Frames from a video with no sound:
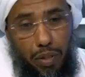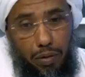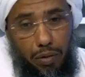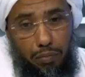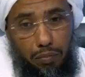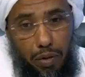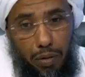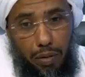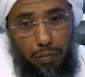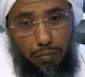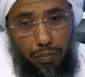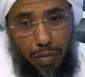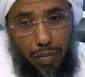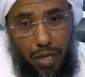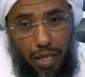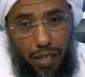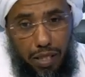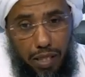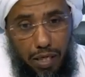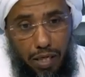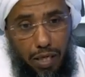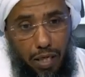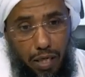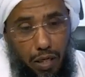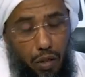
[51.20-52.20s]

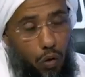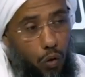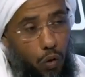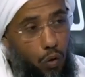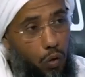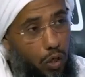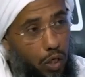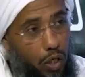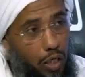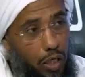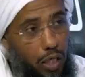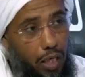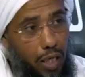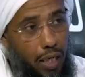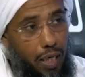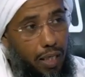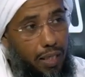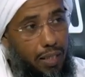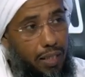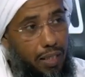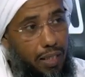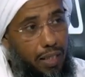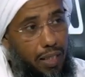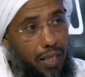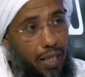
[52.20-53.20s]
بذل
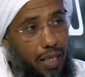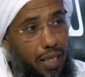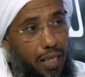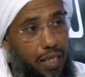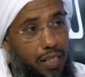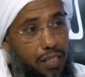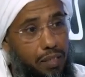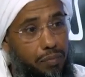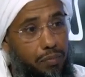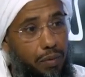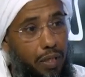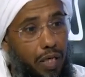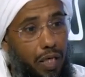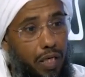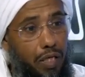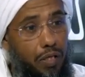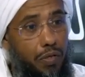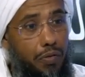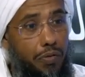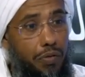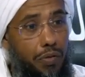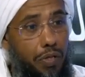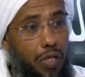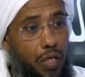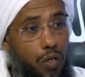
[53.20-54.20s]
الحريات للناس
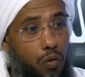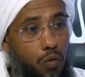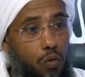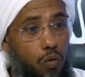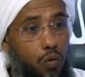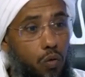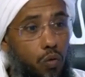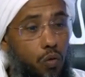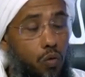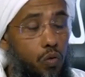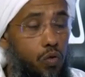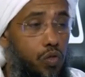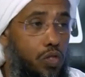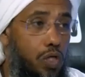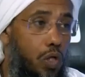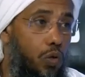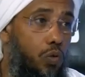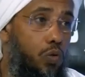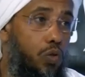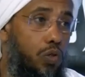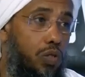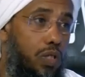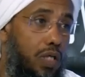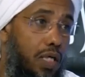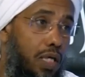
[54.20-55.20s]
بحيث يكون
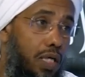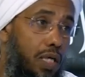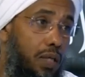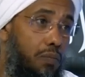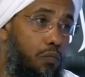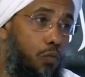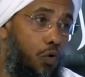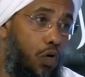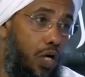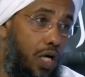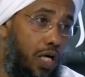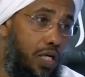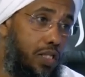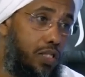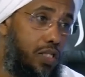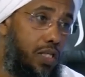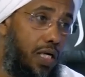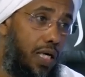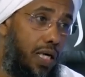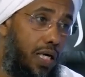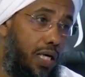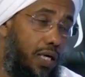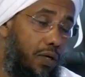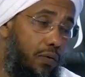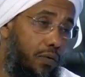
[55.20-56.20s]
صوت
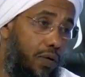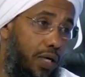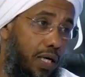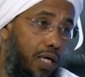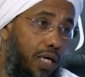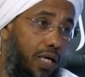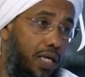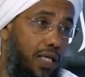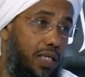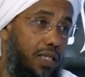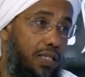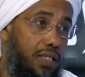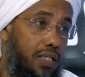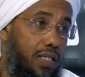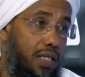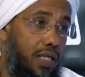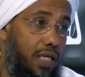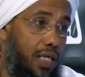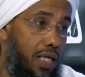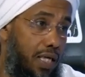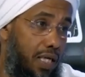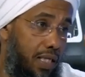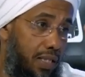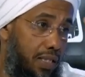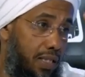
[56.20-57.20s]
المناصحة
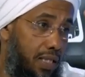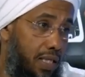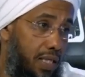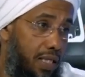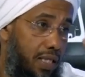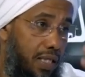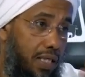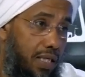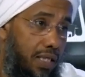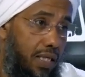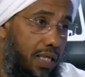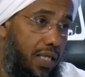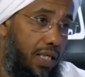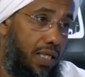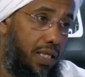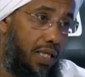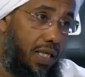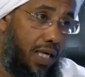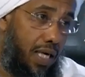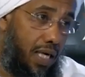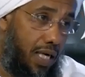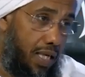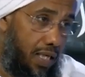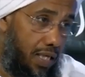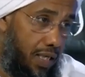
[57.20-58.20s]
والانتقاد يعني
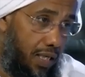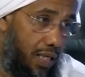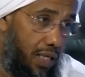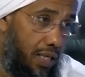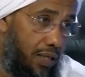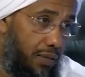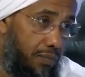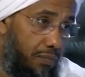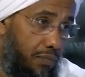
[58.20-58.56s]
عالية